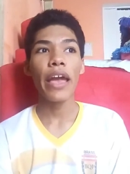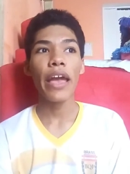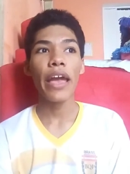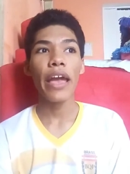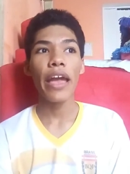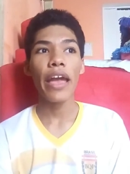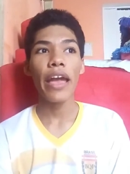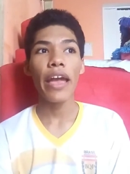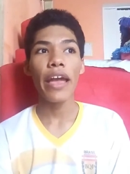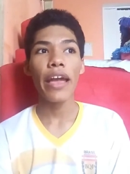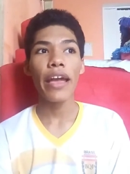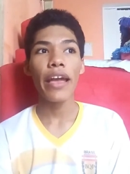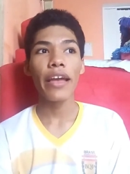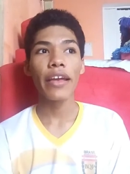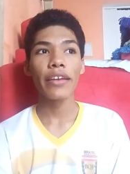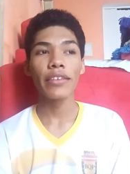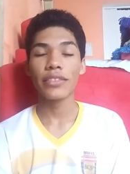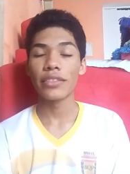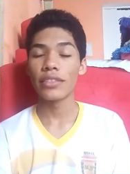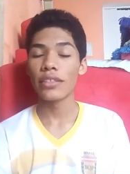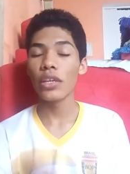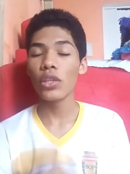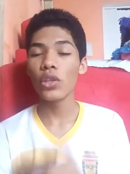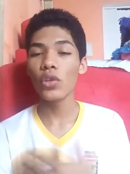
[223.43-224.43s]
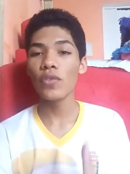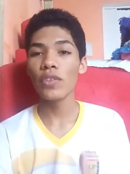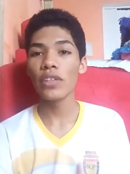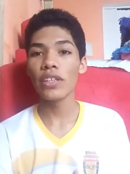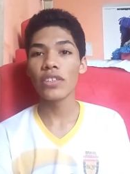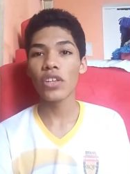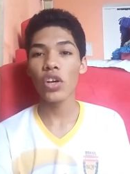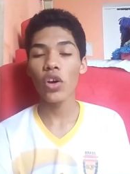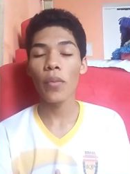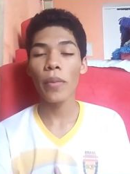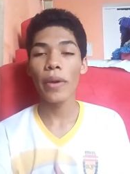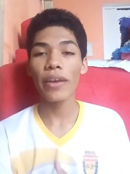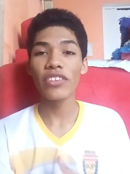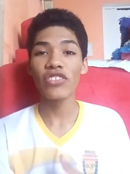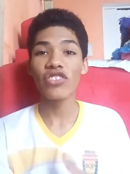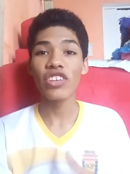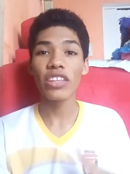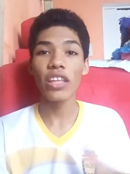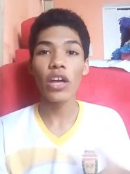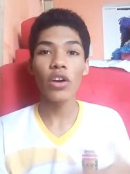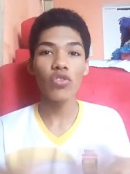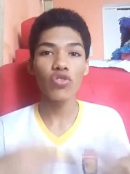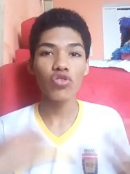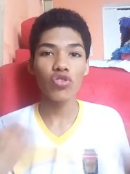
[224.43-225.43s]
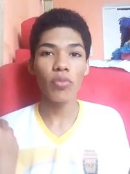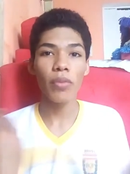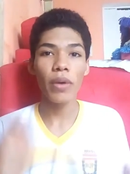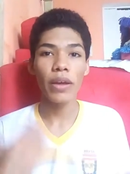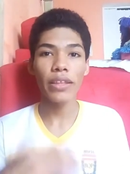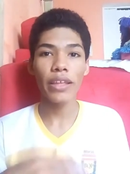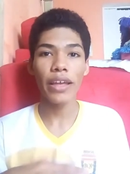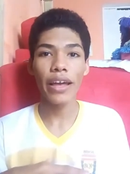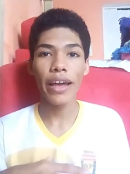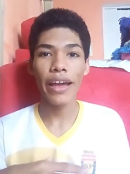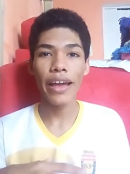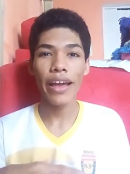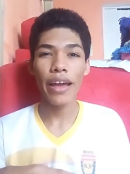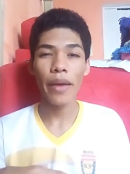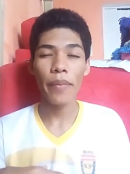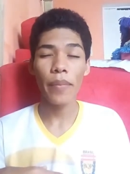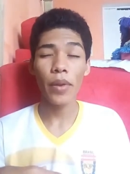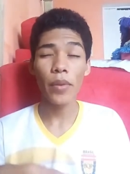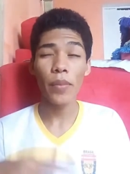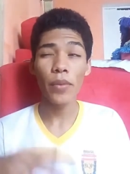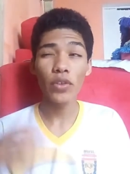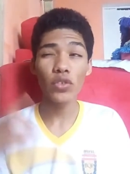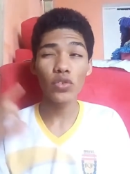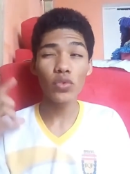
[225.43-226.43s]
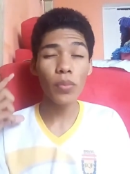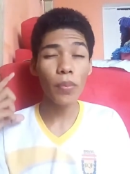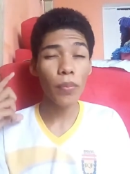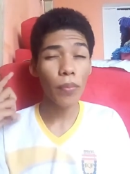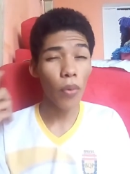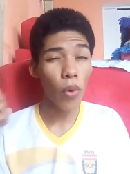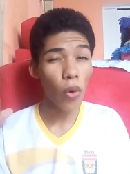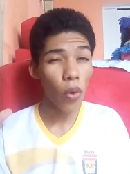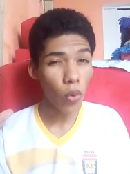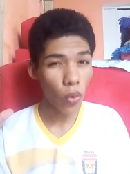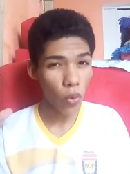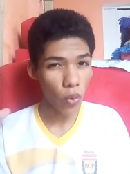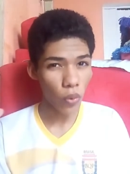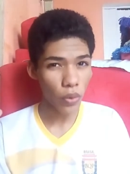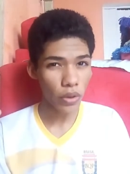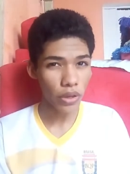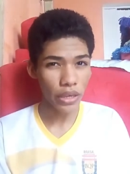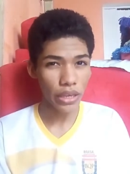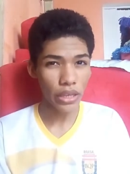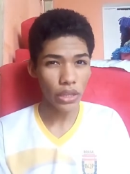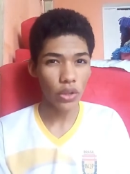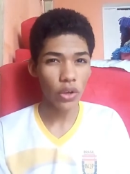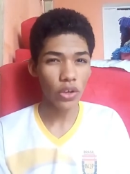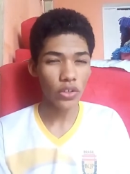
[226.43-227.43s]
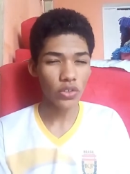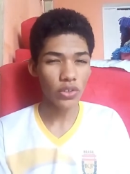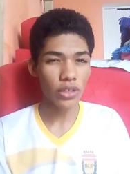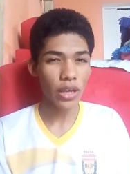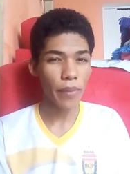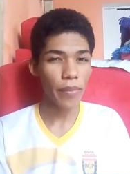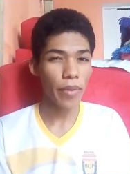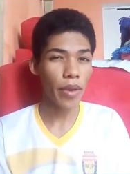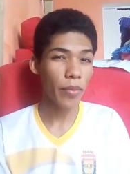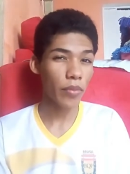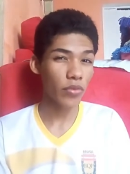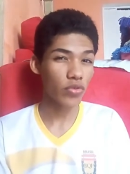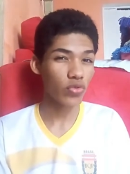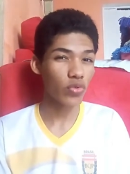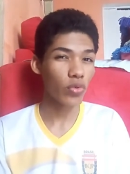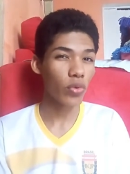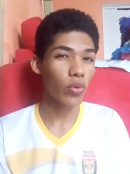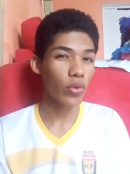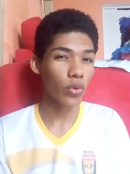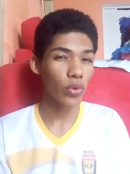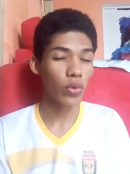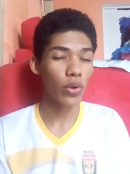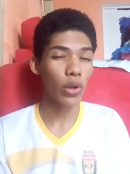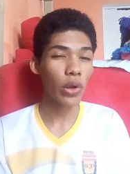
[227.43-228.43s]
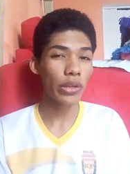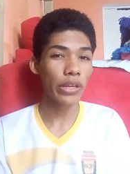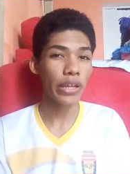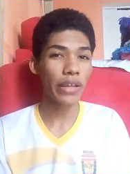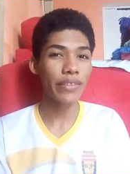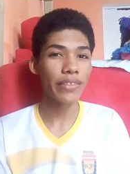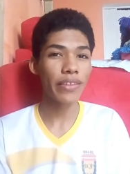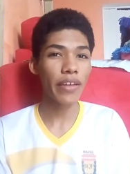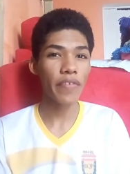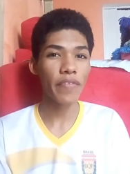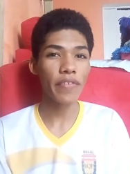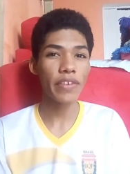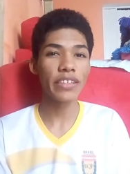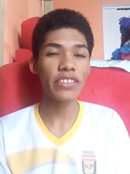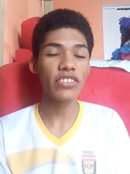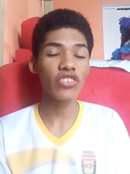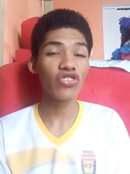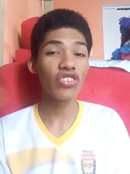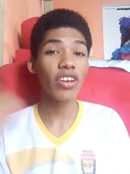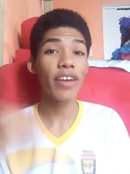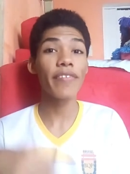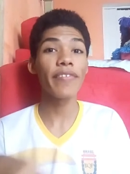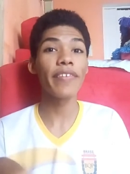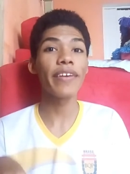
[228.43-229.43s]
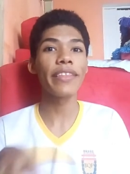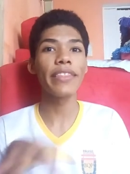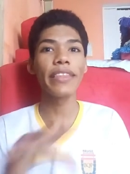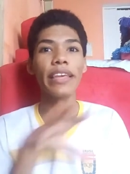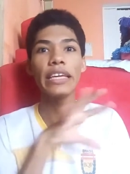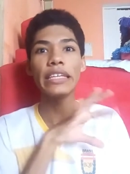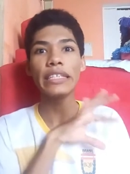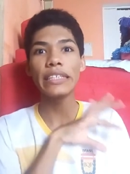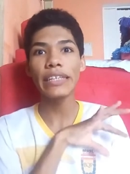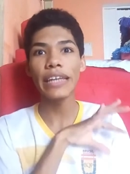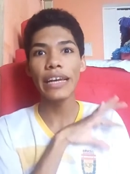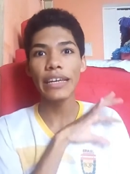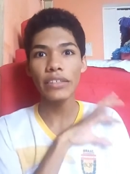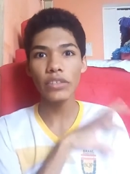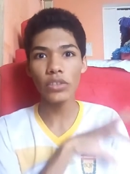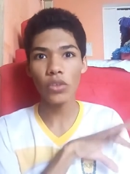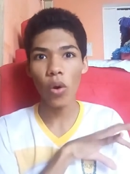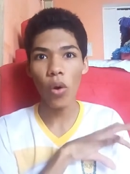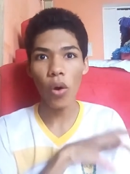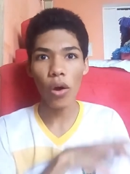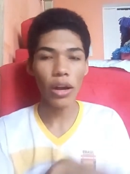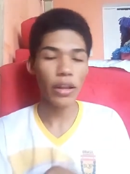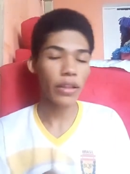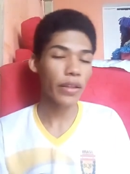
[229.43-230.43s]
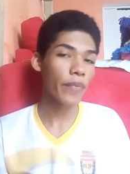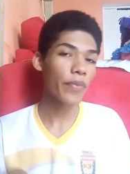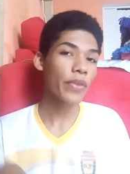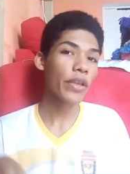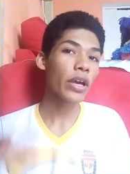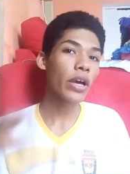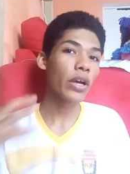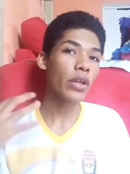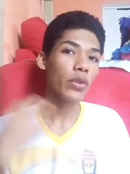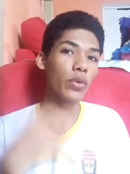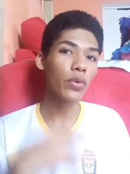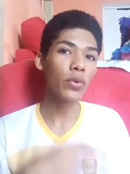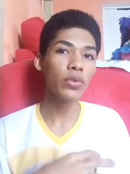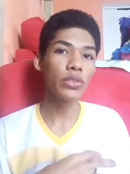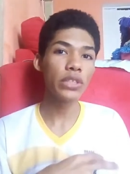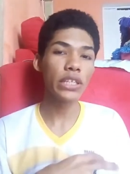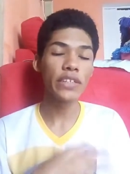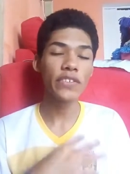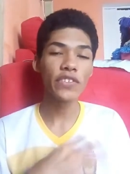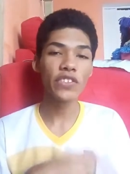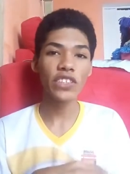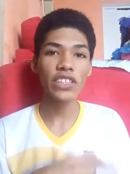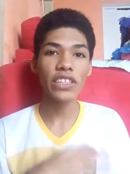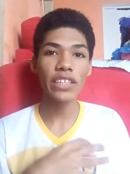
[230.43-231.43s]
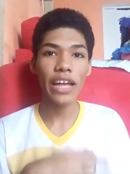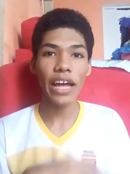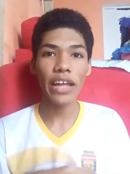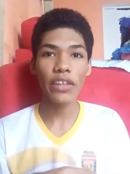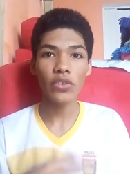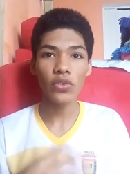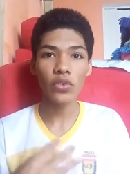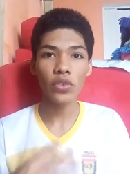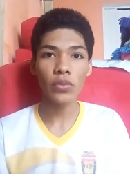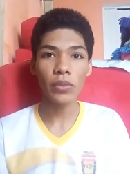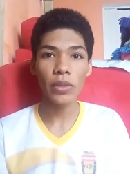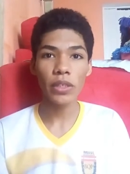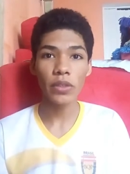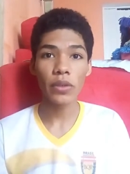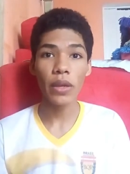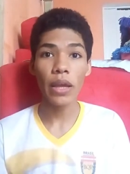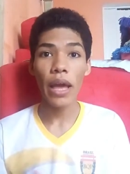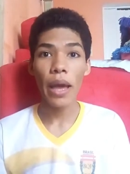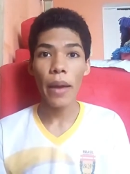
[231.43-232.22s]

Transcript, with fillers: é, sem dúvidas alguma, a gente já está acostumada, a, pelo menos o pouco que nós sabemos do, do, Leonardo da Vinci já vem desde lá a escola, né? Dos livros didáticos mesmo.